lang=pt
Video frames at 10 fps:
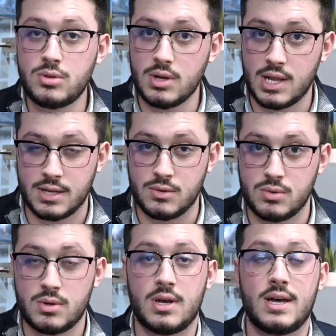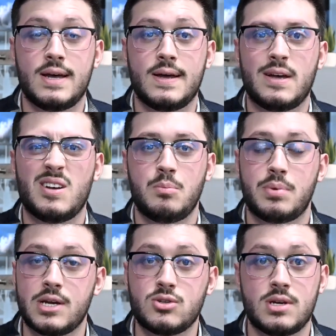outro lado, uh,
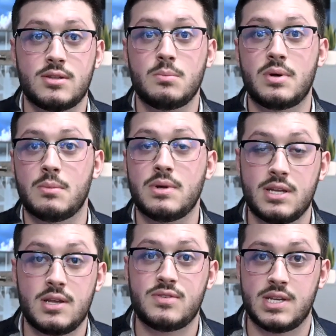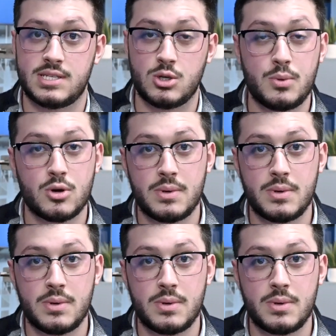para ajudar também a manter a eficiência no Power